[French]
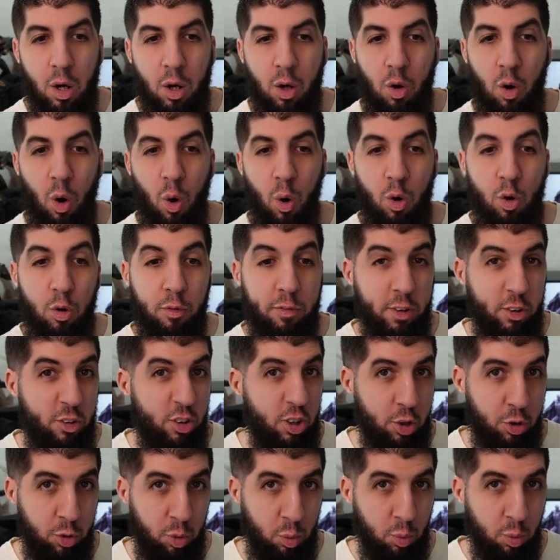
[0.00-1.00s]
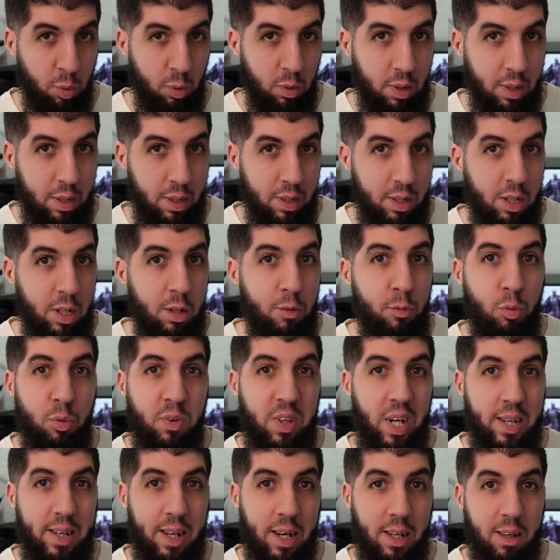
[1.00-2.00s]
Quand le Végéto, il vous
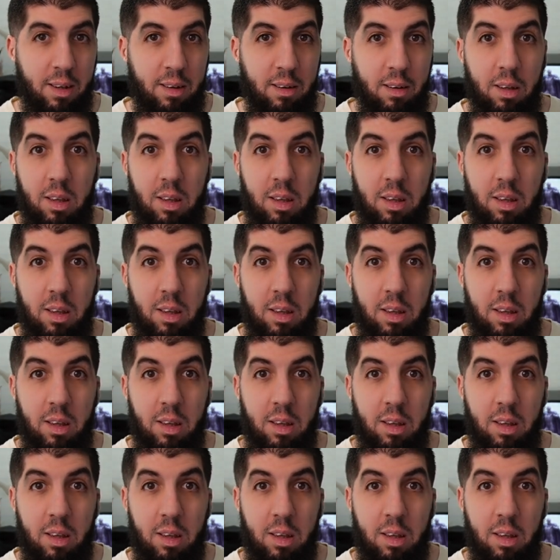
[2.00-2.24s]
attaque,